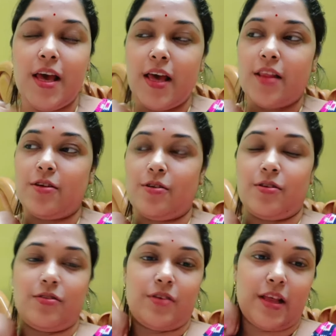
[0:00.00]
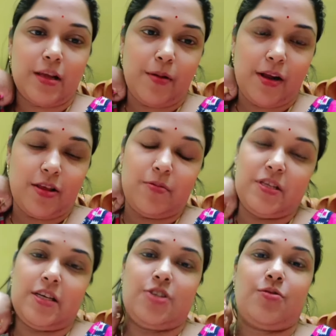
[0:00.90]
তো রাতের বেলা তো আমি
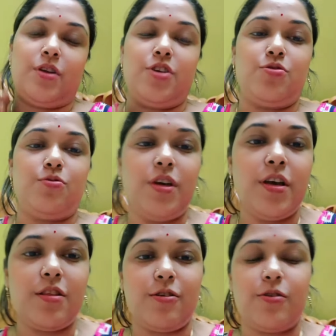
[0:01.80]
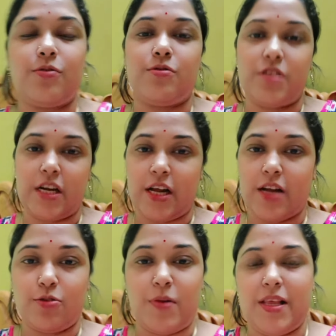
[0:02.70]
চেঞ্জ করেই শুই তো সেটা
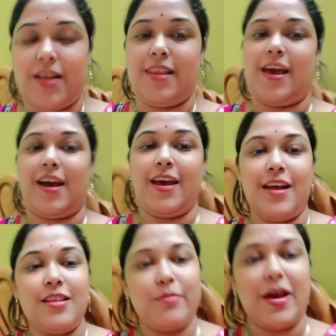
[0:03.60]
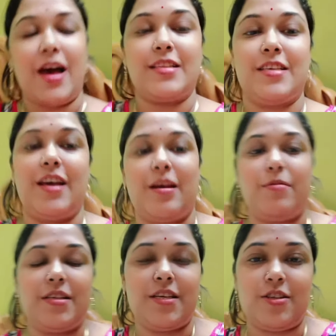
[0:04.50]
তোমাদেরকে দেখাই না তবে আজকে
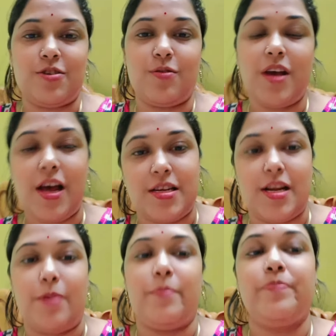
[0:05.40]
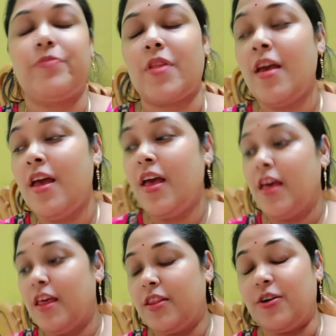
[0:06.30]
একেবারে চেঞ্জ করে আসলাম হুম
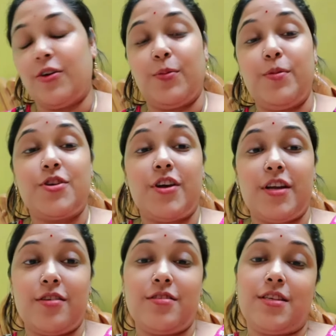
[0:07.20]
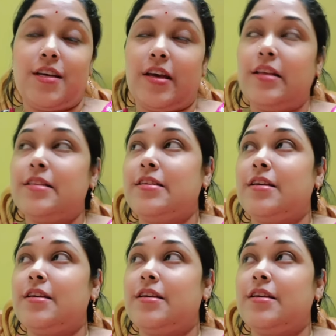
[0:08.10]
তো বিষয়টা হচ্ছে যে